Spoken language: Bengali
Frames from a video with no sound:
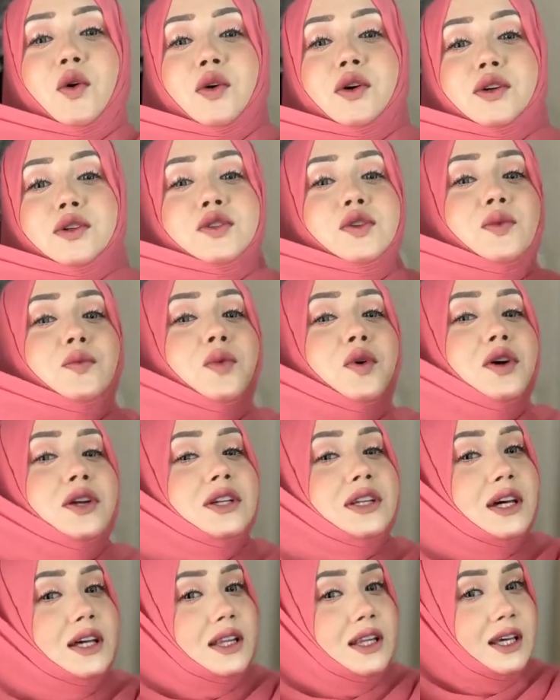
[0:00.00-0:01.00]
ওই
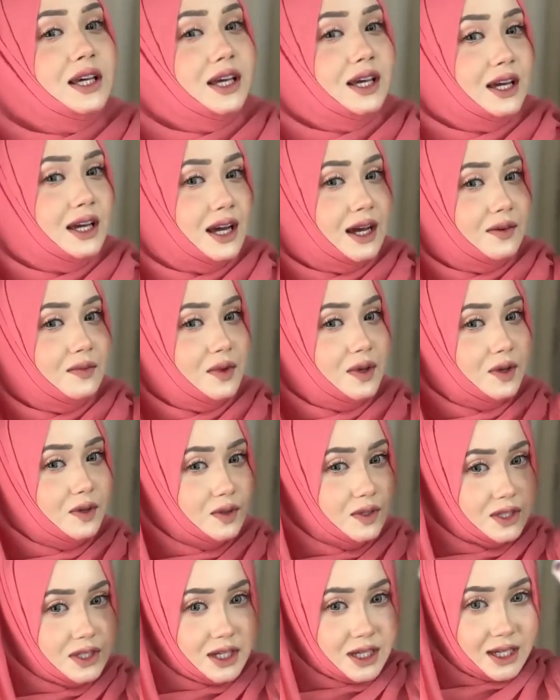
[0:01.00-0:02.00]
সময়টাতে আমি
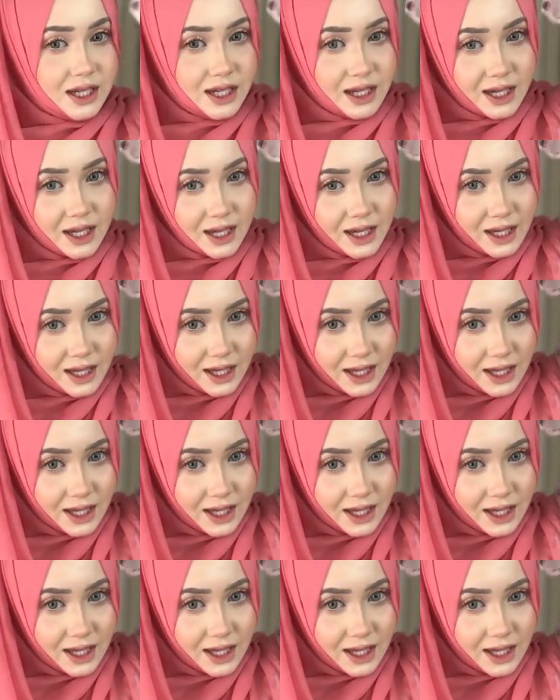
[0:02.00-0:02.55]
হচ্ছে গিয়ে